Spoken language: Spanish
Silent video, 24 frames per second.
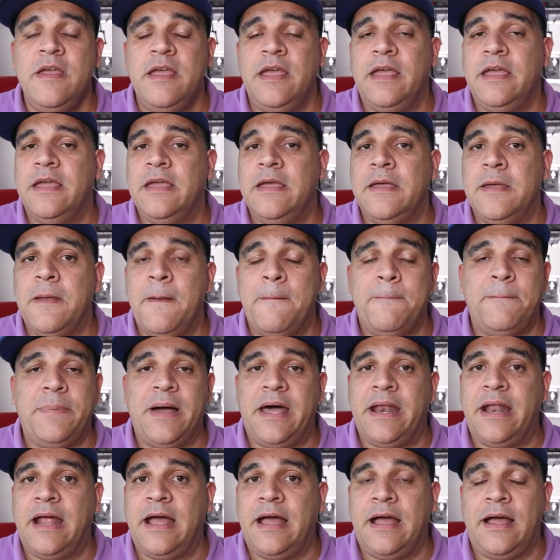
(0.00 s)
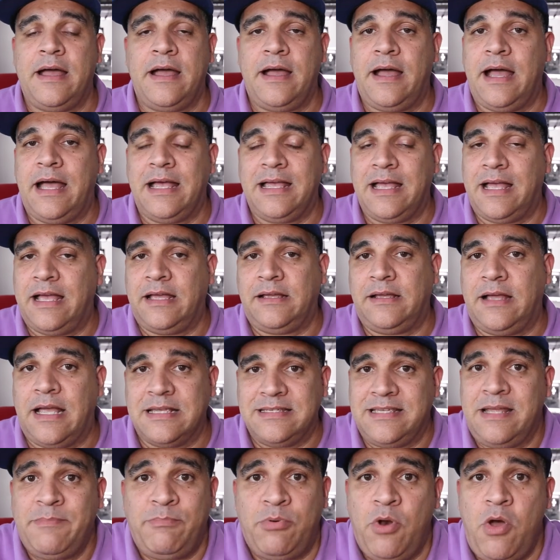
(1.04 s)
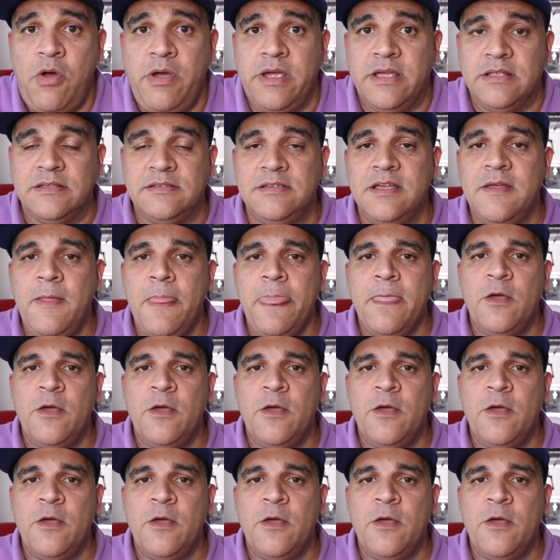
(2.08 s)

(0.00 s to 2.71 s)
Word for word: Eh, para hacer bloggings.